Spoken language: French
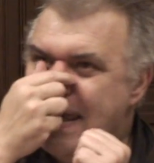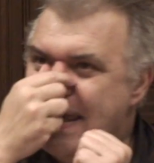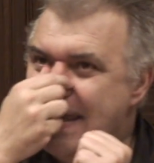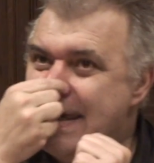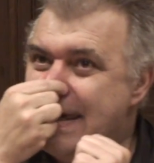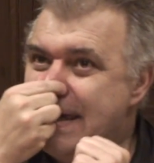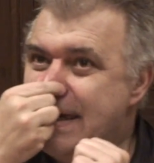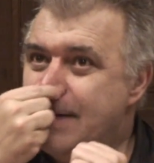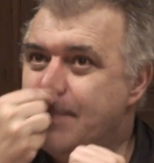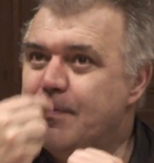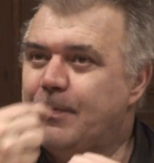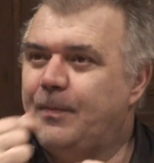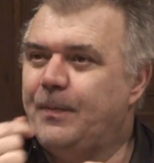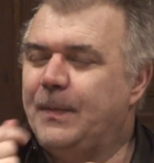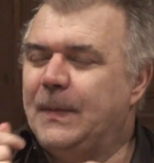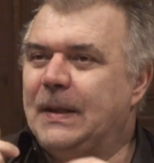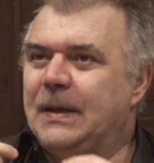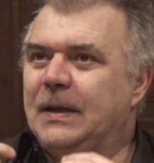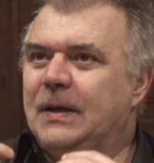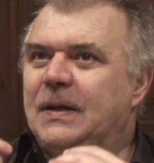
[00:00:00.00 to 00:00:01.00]
Et
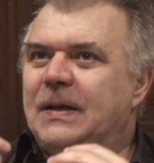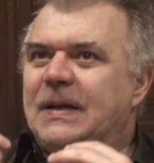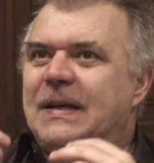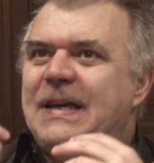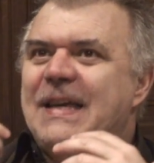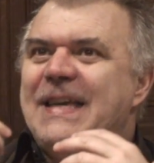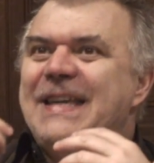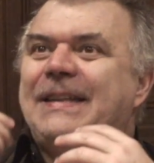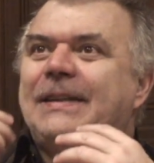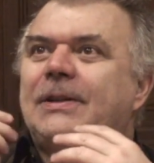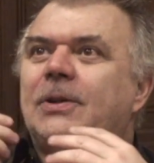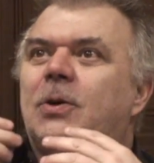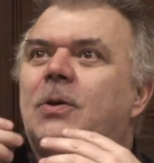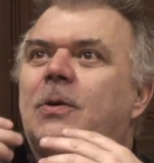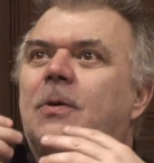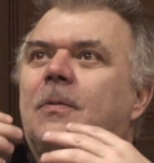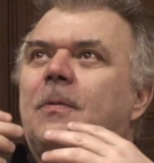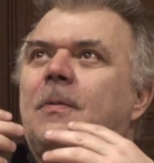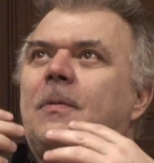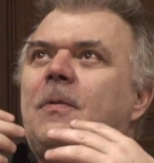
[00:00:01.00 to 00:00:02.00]

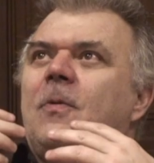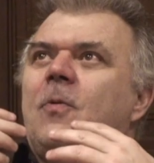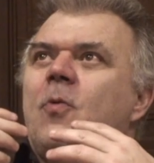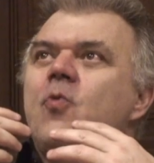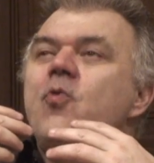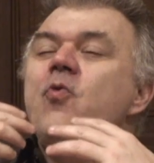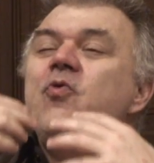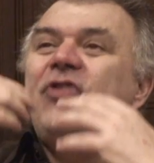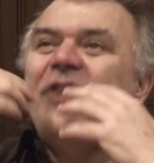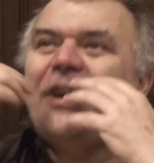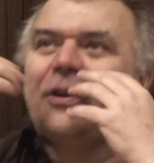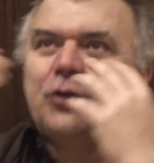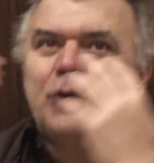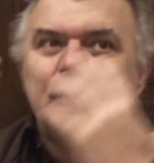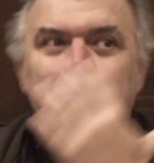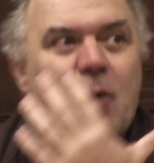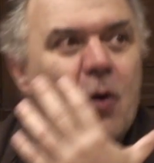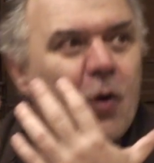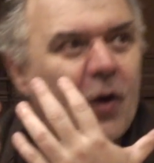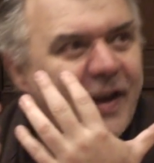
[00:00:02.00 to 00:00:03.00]
étant
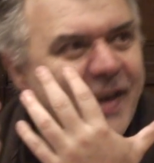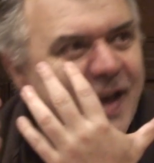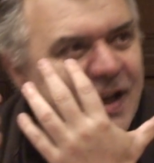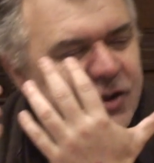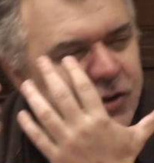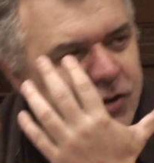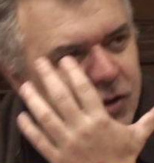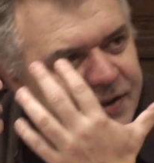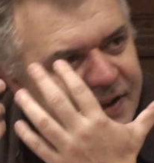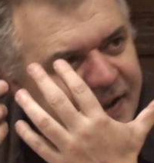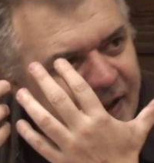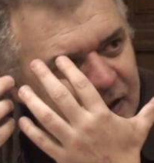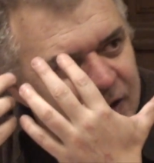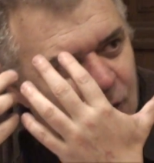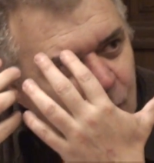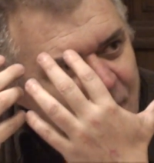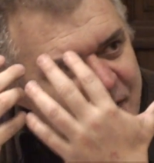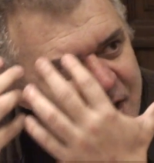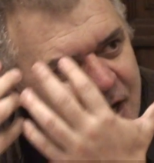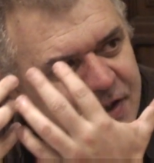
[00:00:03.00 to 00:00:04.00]
ouvertement réactionnaire et
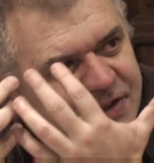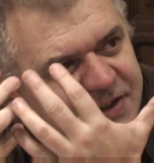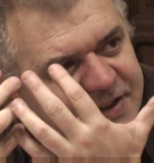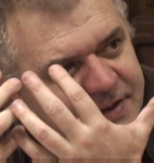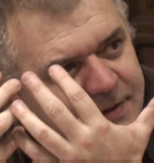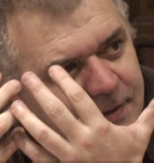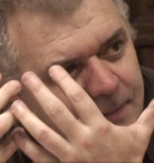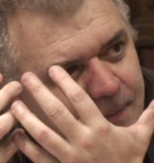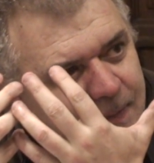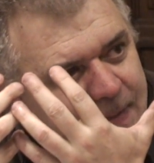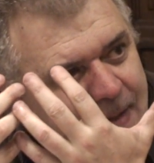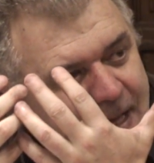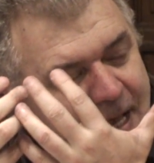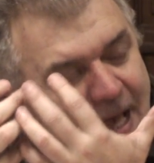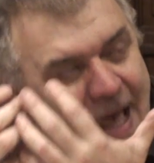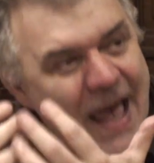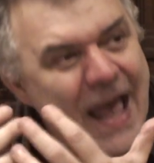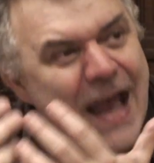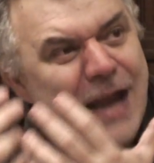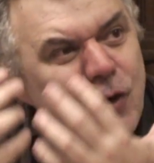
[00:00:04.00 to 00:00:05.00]
royaliste,
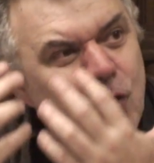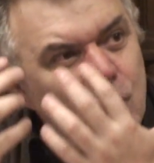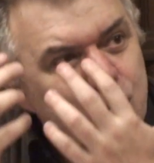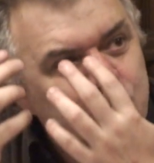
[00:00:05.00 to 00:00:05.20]
elle ne